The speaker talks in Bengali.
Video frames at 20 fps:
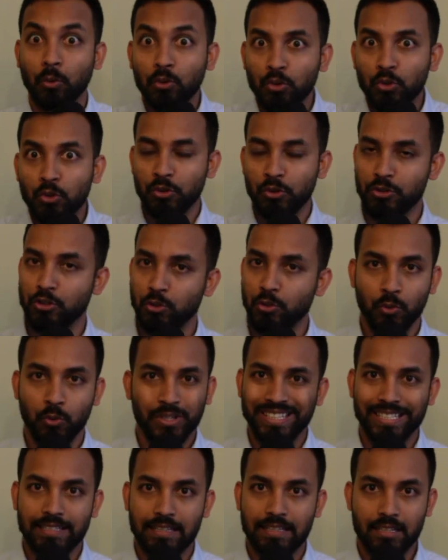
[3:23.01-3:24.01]
অন্য কেউ সেটা করে
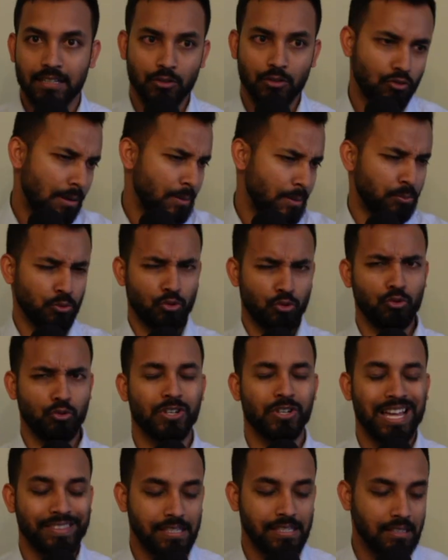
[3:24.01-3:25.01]
দিয়ে যাচ্ছে না সো আমি প্রচণ্ড
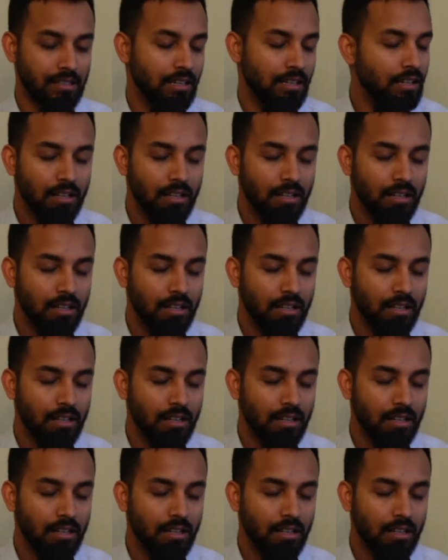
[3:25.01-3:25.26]
স্বাধীন